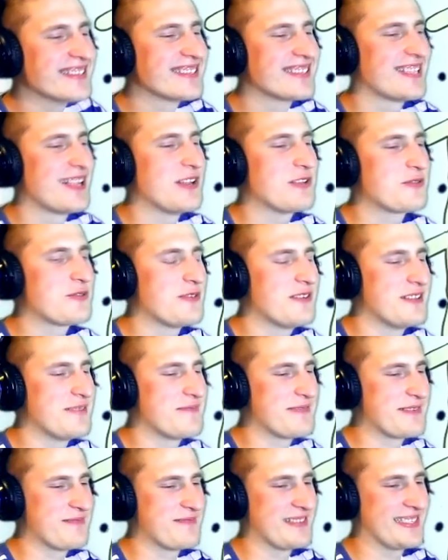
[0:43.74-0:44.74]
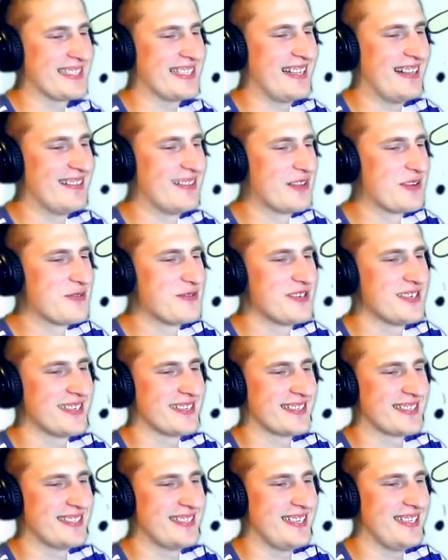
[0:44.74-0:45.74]
Сальтона прописал на
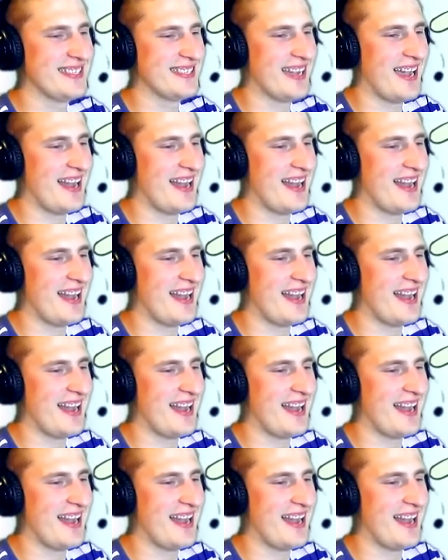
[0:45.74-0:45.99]
ручках. Смотрите.